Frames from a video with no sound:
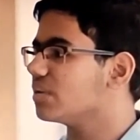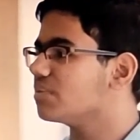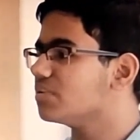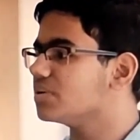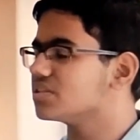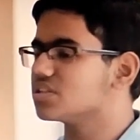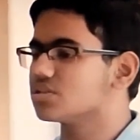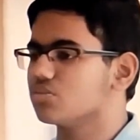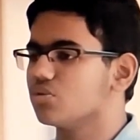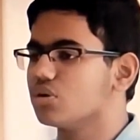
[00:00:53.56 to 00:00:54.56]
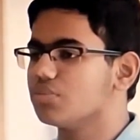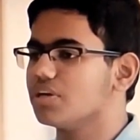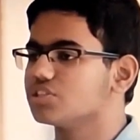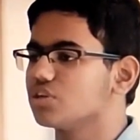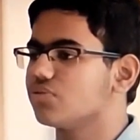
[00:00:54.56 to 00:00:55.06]
ఈ వీడియోలో
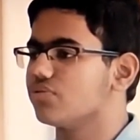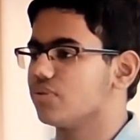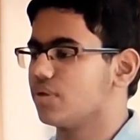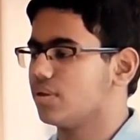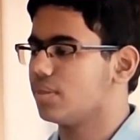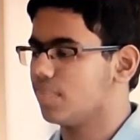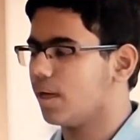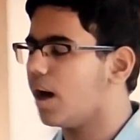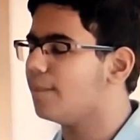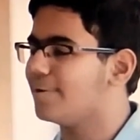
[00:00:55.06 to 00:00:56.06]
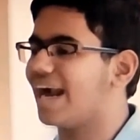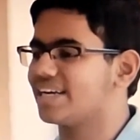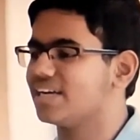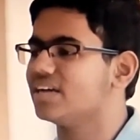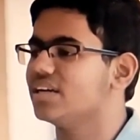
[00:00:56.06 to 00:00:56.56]
కనిపిస్తున్న అబ్బాయి పేరు
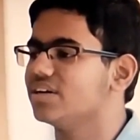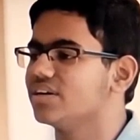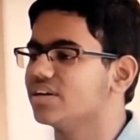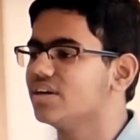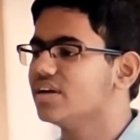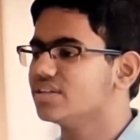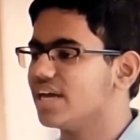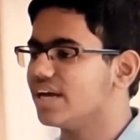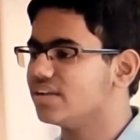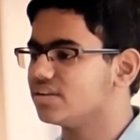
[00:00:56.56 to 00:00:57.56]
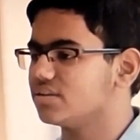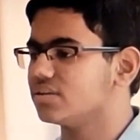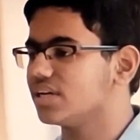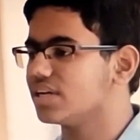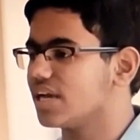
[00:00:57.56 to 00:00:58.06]
రోహన్ నా దగ్గర
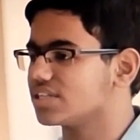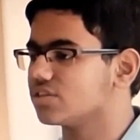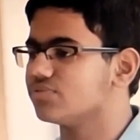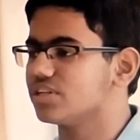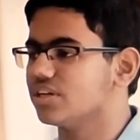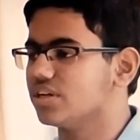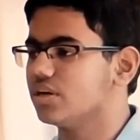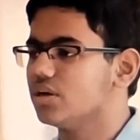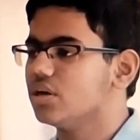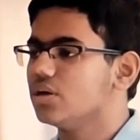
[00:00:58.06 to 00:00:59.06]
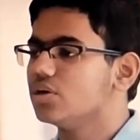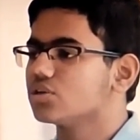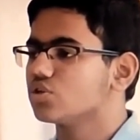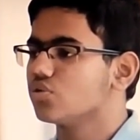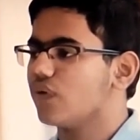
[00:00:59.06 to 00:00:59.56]
మ్యూజిక్ నేర్చుకోవడానికి
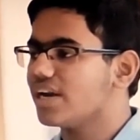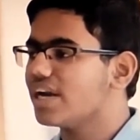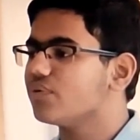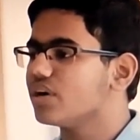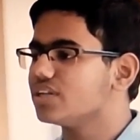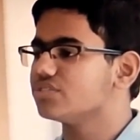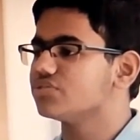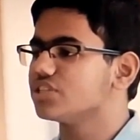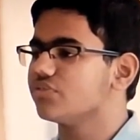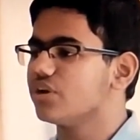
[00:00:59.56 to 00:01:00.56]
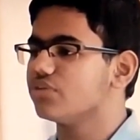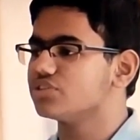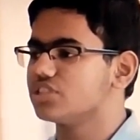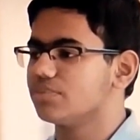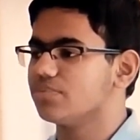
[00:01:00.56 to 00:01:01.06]
వాళ్ళమ్మ తీసుకుని వచ్చింది
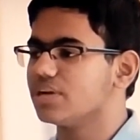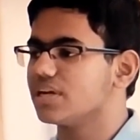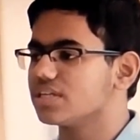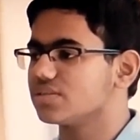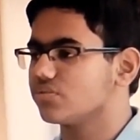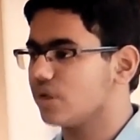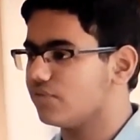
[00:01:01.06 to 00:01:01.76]
ప్లీజ్